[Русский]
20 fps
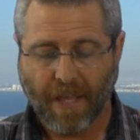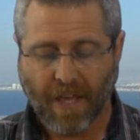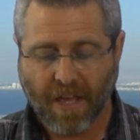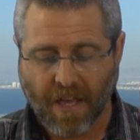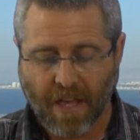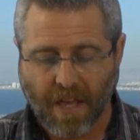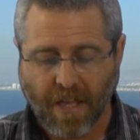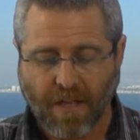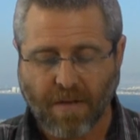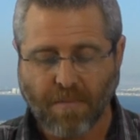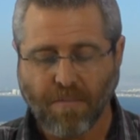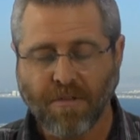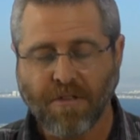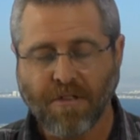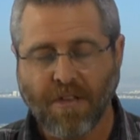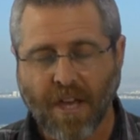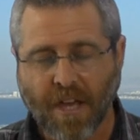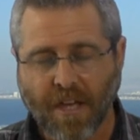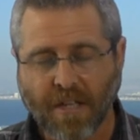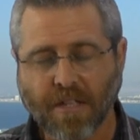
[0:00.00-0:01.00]
и этим
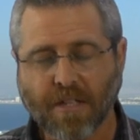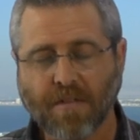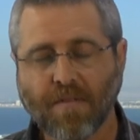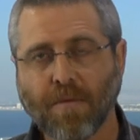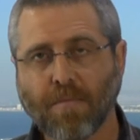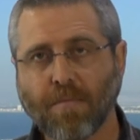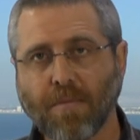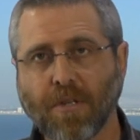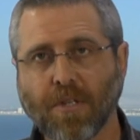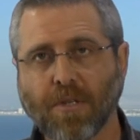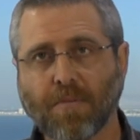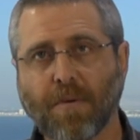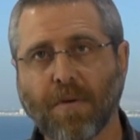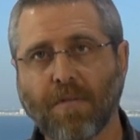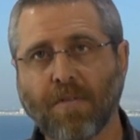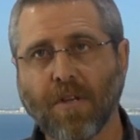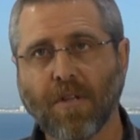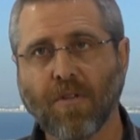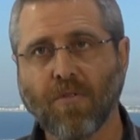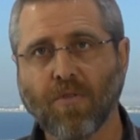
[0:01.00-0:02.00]
действием
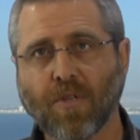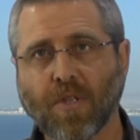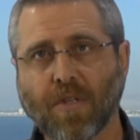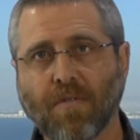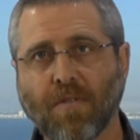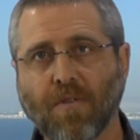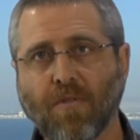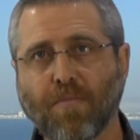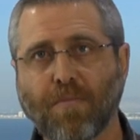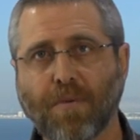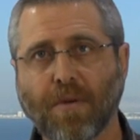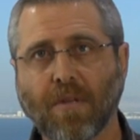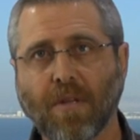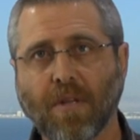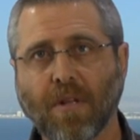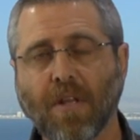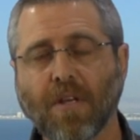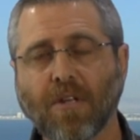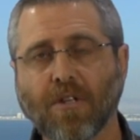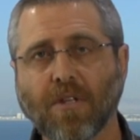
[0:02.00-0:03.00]
исповедуют свою
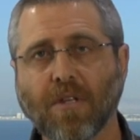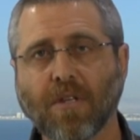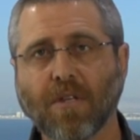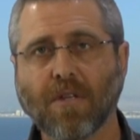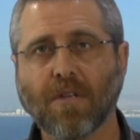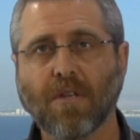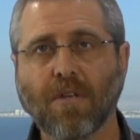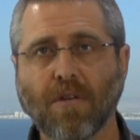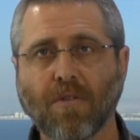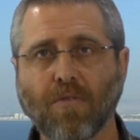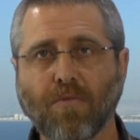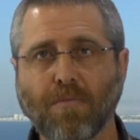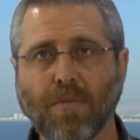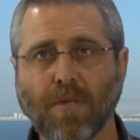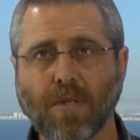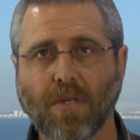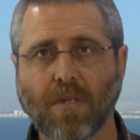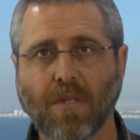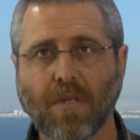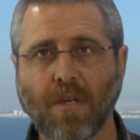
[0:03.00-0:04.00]
принадлежность к телу
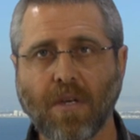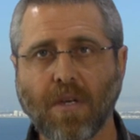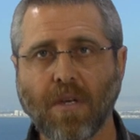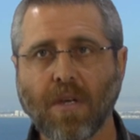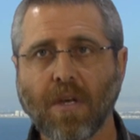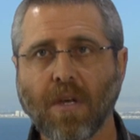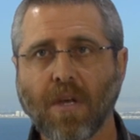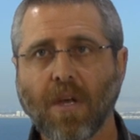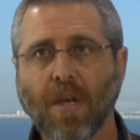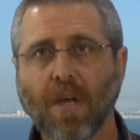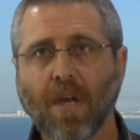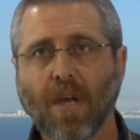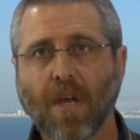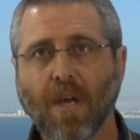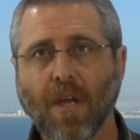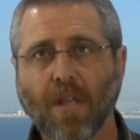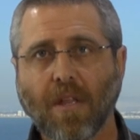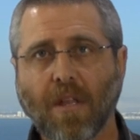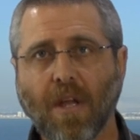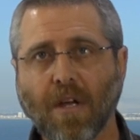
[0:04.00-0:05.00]
Мессии,
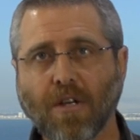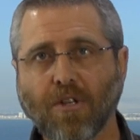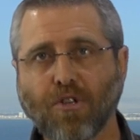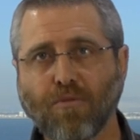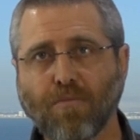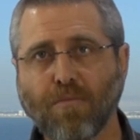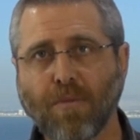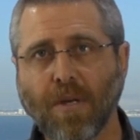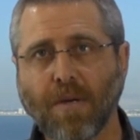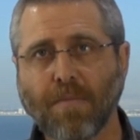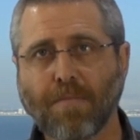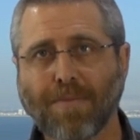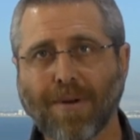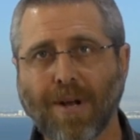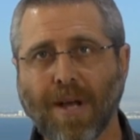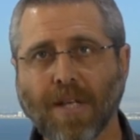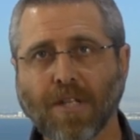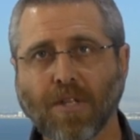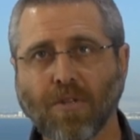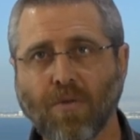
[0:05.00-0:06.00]
также мы,
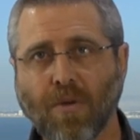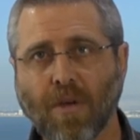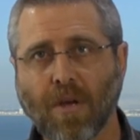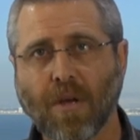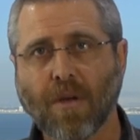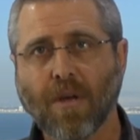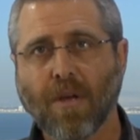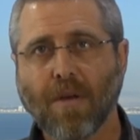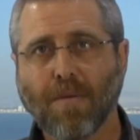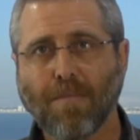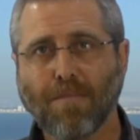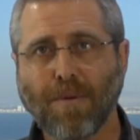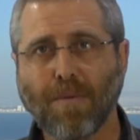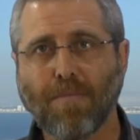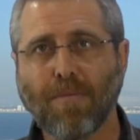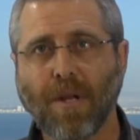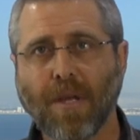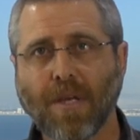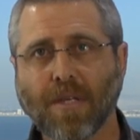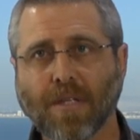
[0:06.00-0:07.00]
празднуя
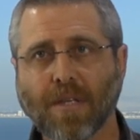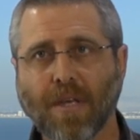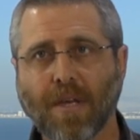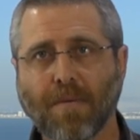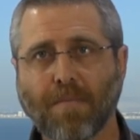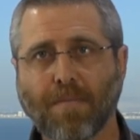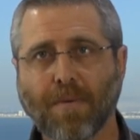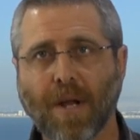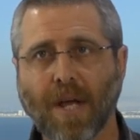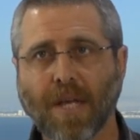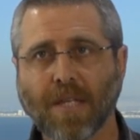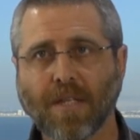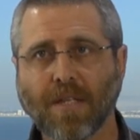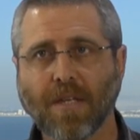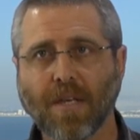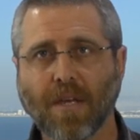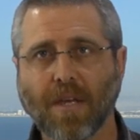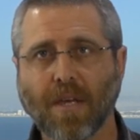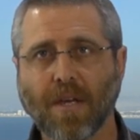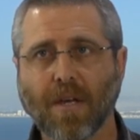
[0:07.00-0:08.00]
библейские
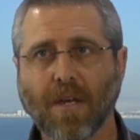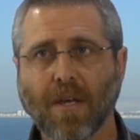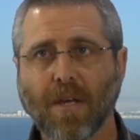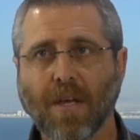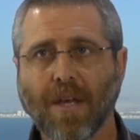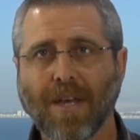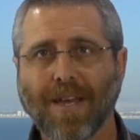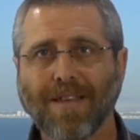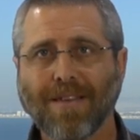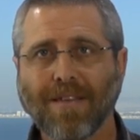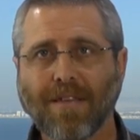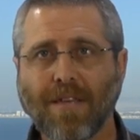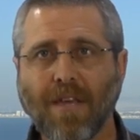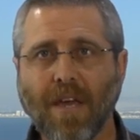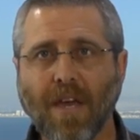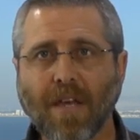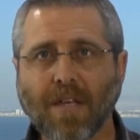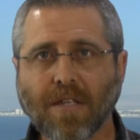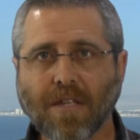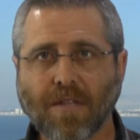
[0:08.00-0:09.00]
праздники,
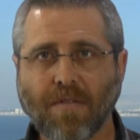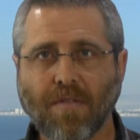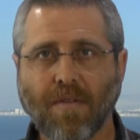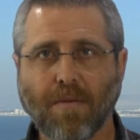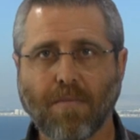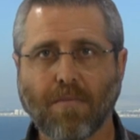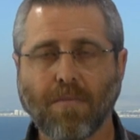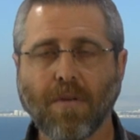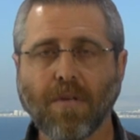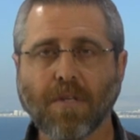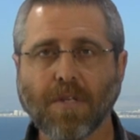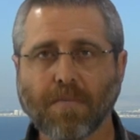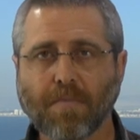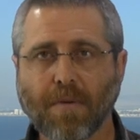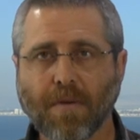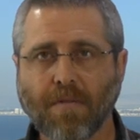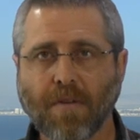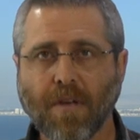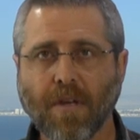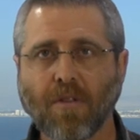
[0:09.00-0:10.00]
действием
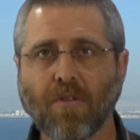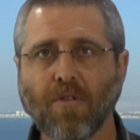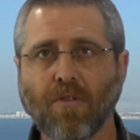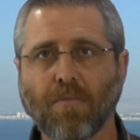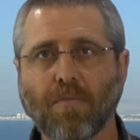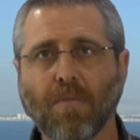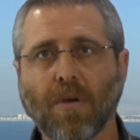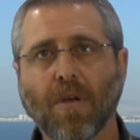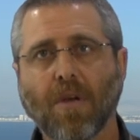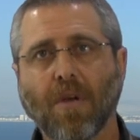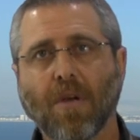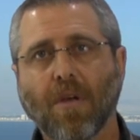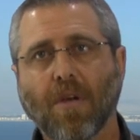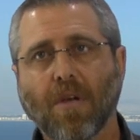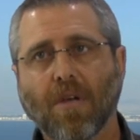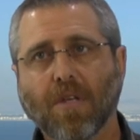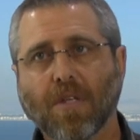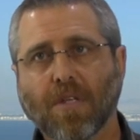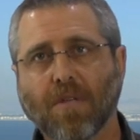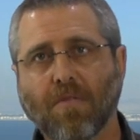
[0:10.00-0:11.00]
исповедуем
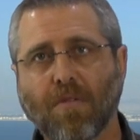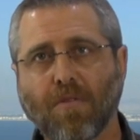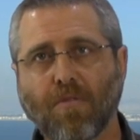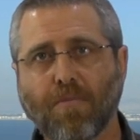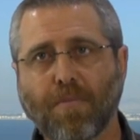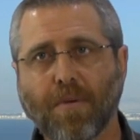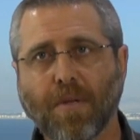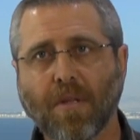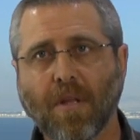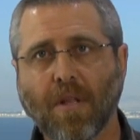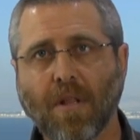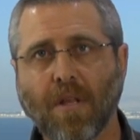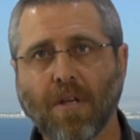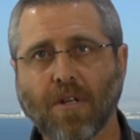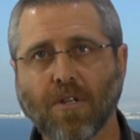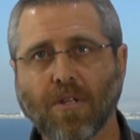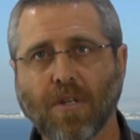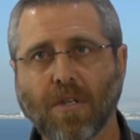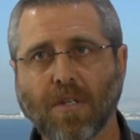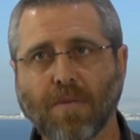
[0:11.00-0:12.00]
свою
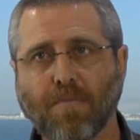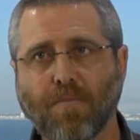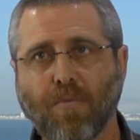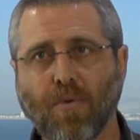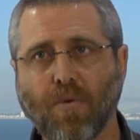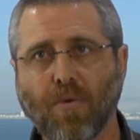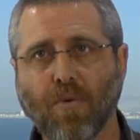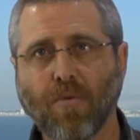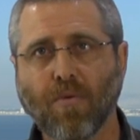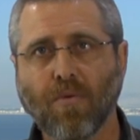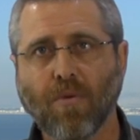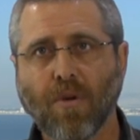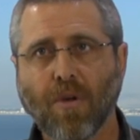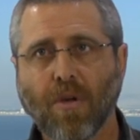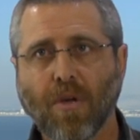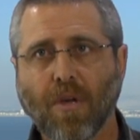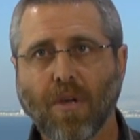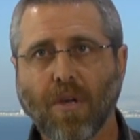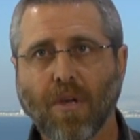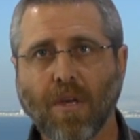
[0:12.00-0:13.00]
принадлежность Богу
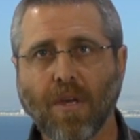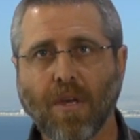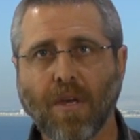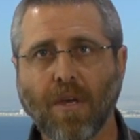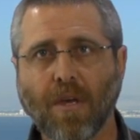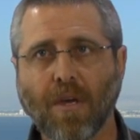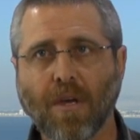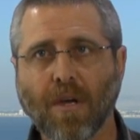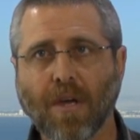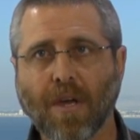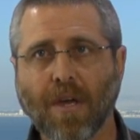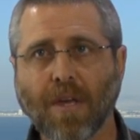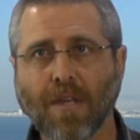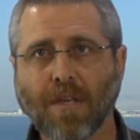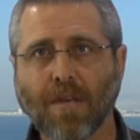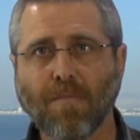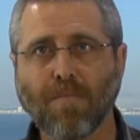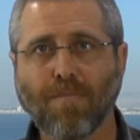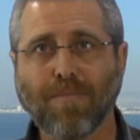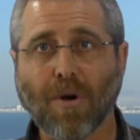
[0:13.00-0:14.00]
и к
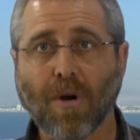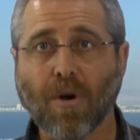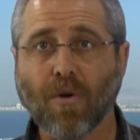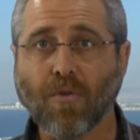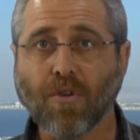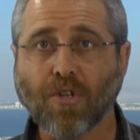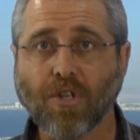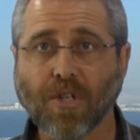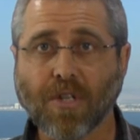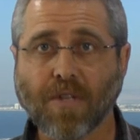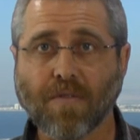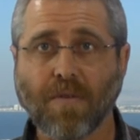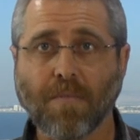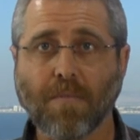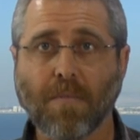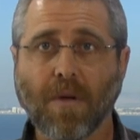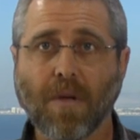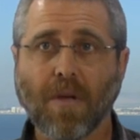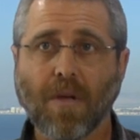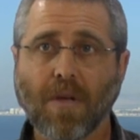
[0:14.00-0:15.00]
этим
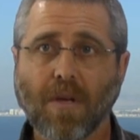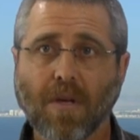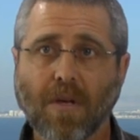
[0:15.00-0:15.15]
пророчествам,